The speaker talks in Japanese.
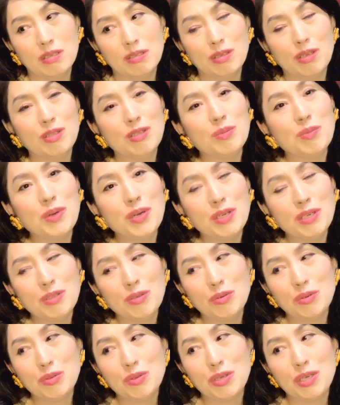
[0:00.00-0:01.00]
何で周り
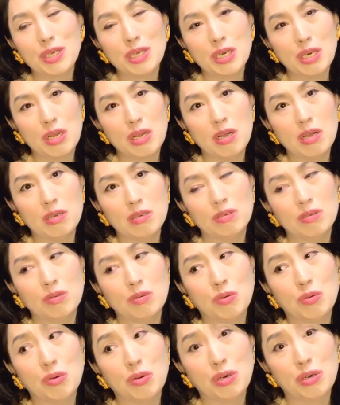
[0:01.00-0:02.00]
の大人から
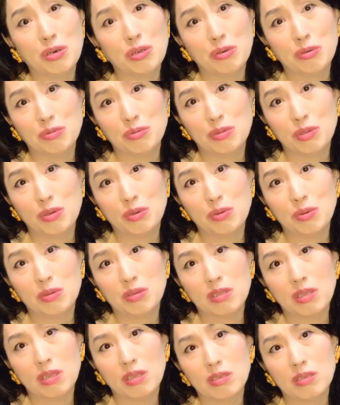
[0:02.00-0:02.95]
怒られるんだろうって